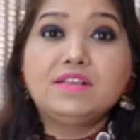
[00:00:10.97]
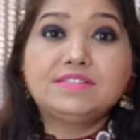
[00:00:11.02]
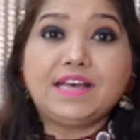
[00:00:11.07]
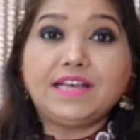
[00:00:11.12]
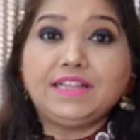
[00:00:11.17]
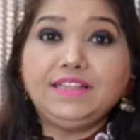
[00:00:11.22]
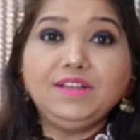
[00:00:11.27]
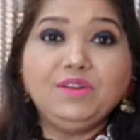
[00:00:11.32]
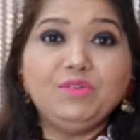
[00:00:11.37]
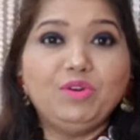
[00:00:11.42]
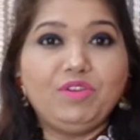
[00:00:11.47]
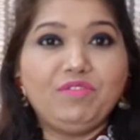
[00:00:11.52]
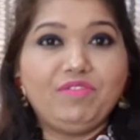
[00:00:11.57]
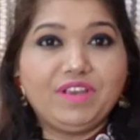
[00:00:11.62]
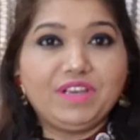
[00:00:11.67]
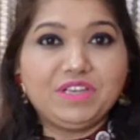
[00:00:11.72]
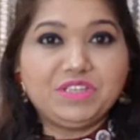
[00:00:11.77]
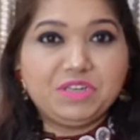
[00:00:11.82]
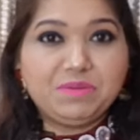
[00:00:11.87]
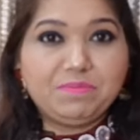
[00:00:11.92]
साथ ही
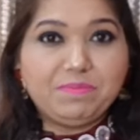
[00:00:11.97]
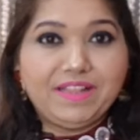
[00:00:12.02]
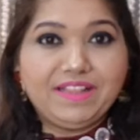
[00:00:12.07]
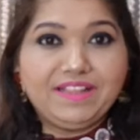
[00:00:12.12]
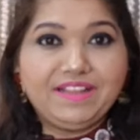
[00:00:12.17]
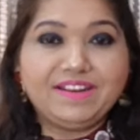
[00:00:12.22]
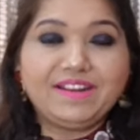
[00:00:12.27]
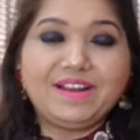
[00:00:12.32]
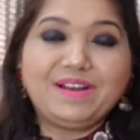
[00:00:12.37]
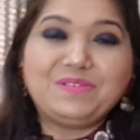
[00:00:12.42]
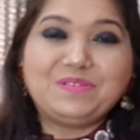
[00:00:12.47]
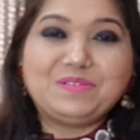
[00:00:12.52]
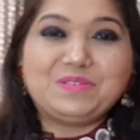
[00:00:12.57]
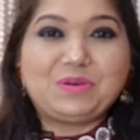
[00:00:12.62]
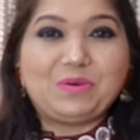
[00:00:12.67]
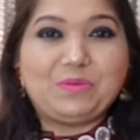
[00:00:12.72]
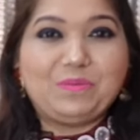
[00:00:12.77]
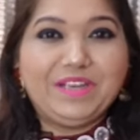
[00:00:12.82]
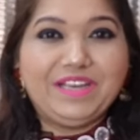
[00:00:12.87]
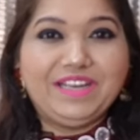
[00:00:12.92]
नोटिफिकेशन बेल रखा
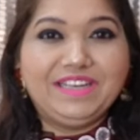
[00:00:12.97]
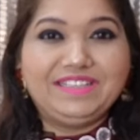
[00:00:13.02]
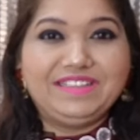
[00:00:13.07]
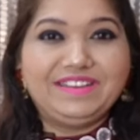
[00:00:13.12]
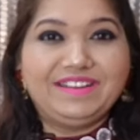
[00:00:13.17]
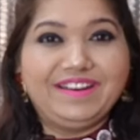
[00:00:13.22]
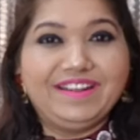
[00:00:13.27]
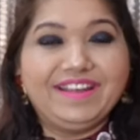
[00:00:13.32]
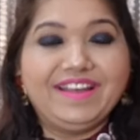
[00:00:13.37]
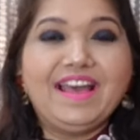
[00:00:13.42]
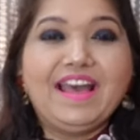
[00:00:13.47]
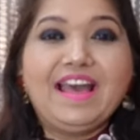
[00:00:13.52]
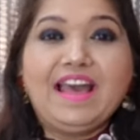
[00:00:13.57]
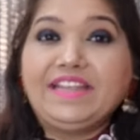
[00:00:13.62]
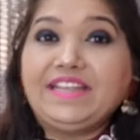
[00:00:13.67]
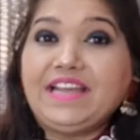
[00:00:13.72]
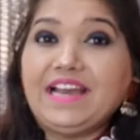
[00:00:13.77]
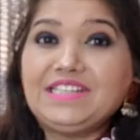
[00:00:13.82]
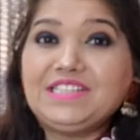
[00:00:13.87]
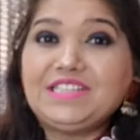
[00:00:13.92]
उसको भी हिट कर लें
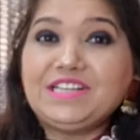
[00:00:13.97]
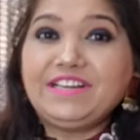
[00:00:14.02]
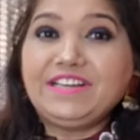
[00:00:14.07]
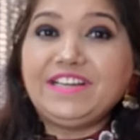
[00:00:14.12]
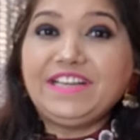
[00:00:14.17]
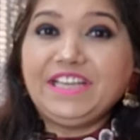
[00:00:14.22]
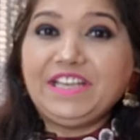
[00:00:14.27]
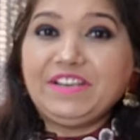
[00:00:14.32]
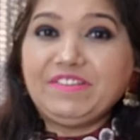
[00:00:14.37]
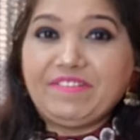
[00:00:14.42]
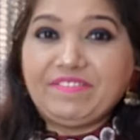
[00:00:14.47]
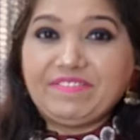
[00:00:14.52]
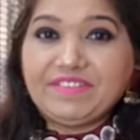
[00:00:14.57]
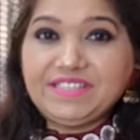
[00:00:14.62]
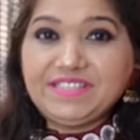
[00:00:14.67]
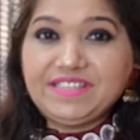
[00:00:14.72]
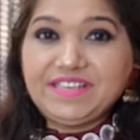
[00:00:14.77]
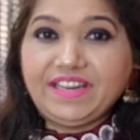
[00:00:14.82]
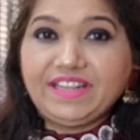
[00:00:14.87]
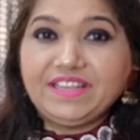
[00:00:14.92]
यहाँ चल रही गिव अवे
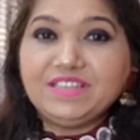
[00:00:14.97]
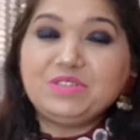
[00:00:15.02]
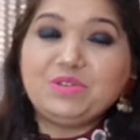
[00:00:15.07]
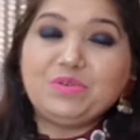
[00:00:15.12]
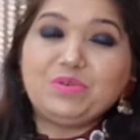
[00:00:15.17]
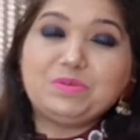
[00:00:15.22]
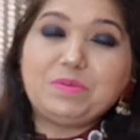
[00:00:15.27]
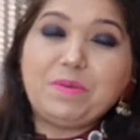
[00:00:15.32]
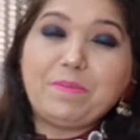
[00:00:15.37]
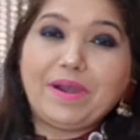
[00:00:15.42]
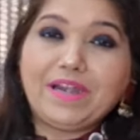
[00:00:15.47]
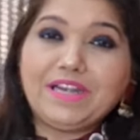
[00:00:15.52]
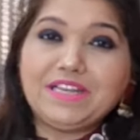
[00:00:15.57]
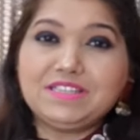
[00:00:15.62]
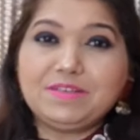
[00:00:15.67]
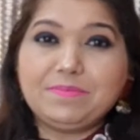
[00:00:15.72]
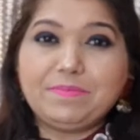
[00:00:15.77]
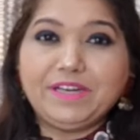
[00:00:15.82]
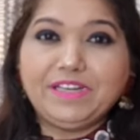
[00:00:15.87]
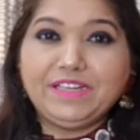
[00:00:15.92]
सीरीज तो उसमें
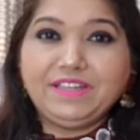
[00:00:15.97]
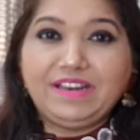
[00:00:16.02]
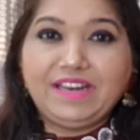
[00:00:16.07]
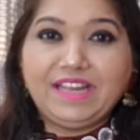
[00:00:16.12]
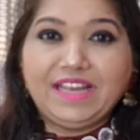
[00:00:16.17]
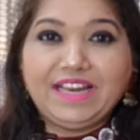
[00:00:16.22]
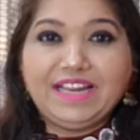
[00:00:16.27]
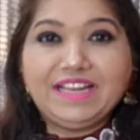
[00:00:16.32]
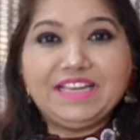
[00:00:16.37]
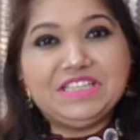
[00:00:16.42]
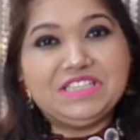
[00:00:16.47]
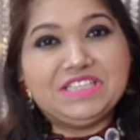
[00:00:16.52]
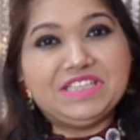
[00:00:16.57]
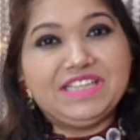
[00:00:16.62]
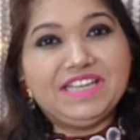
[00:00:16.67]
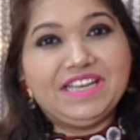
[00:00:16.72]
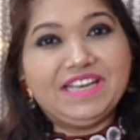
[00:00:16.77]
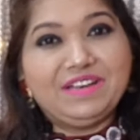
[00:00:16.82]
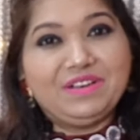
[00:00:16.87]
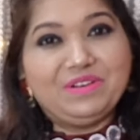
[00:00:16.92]
पार्टिसिपेट करने के लिए नीचे
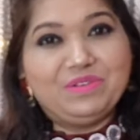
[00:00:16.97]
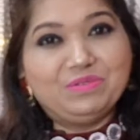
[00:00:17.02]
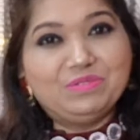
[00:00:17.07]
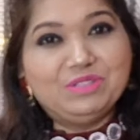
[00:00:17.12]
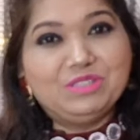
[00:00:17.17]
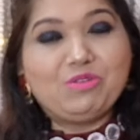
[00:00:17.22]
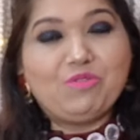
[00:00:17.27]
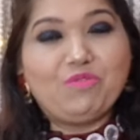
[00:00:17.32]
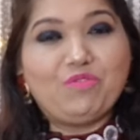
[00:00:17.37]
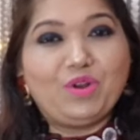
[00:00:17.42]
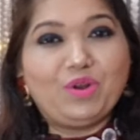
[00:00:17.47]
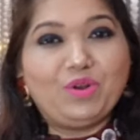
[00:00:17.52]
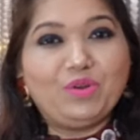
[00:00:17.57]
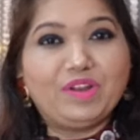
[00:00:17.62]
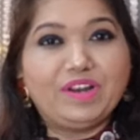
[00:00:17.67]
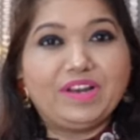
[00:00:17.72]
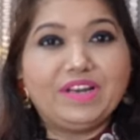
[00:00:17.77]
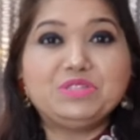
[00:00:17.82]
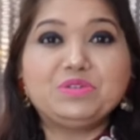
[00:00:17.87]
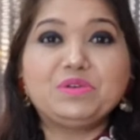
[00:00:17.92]
दिए गए रूल्स को फॉलो
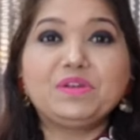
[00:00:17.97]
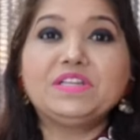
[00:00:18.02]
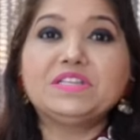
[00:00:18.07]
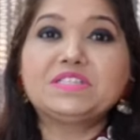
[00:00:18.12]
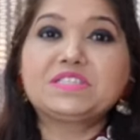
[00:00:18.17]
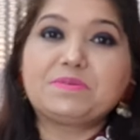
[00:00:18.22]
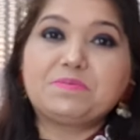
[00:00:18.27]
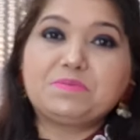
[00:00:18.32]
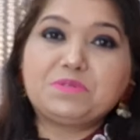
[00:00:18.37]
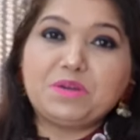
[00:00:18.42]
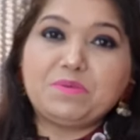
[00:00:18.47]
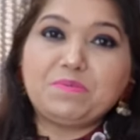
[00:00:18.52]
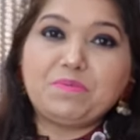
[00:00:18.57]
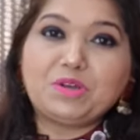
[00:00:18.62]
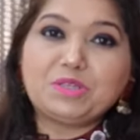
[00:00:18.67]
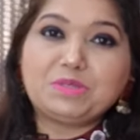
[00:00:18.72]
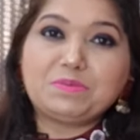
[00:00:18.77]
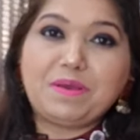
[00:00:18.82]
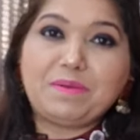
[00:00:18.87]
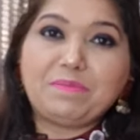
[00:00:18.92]
कर लें जो कि डिस्क्रिप्शन
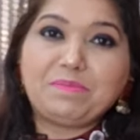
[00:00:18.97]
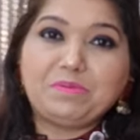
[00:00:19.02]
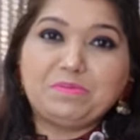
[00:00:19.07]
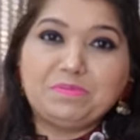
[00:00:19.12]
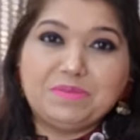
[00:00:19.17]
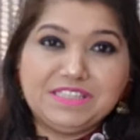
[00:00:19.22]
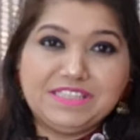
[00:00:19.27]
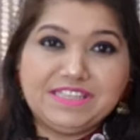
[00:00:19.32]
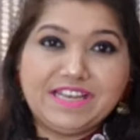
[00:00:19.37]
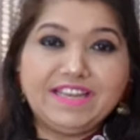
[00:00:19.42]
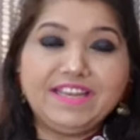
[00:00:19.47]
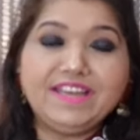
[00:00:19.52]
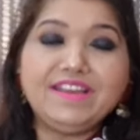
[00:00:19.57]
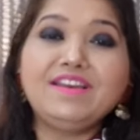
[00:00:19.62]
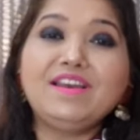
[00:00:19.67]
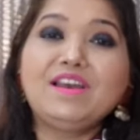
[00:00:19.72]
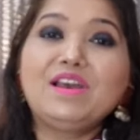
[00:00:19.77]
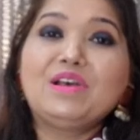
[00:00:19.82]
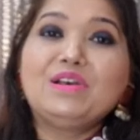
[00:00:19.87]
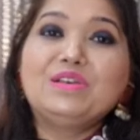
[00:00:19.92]
बॉक्स में आपको मिल
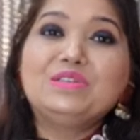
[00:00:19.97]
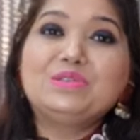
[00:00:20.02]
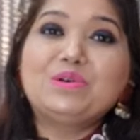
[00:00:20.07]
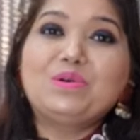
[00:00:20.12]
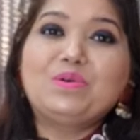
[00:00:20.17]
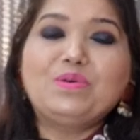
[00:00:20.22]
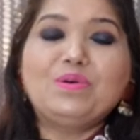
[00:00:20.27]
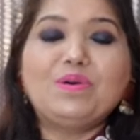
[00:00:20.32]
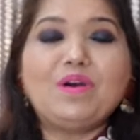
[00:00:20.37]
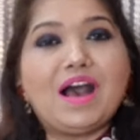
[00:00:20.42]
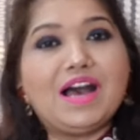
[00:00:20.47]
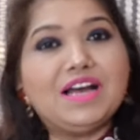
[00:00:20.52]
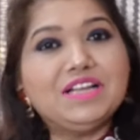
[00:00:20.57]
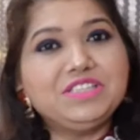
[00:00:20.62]
जाएंगे सो so,